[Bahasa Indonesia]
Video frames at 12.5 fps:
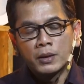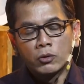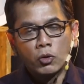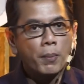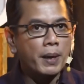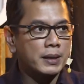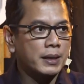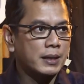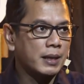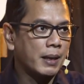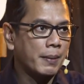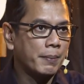dulu pada saat
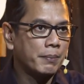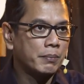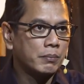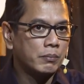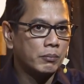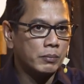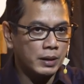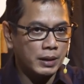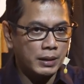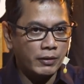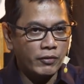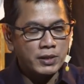saya di
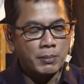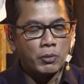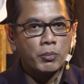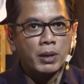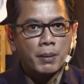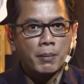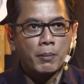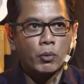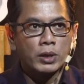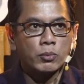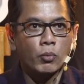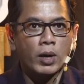TV sebelumnya
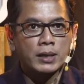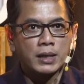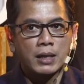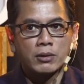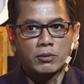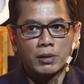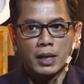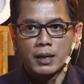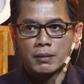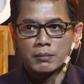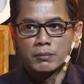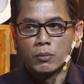membuat sebuah acara
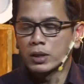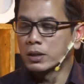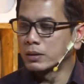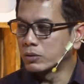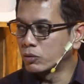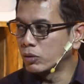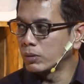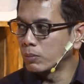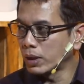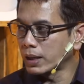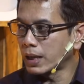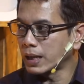judulnya boleh judul boleh
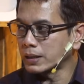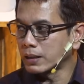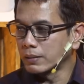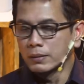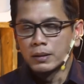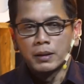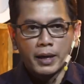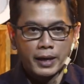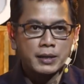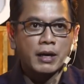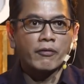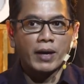boleh acara, boleh boleh
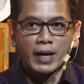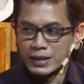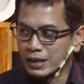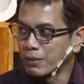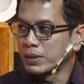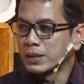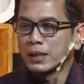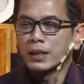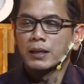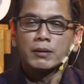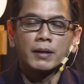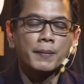ekstravaganza misalnya.
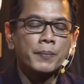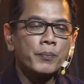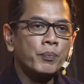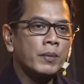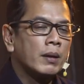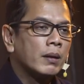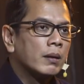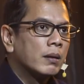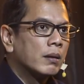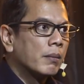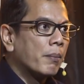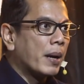Gitu. Iya. Gitu.
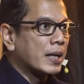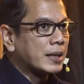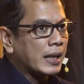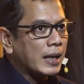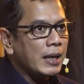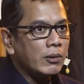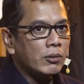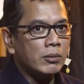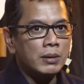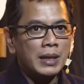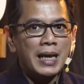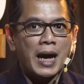Pada saat
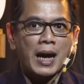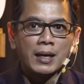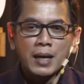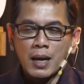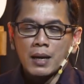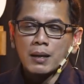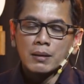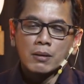itu tidak ada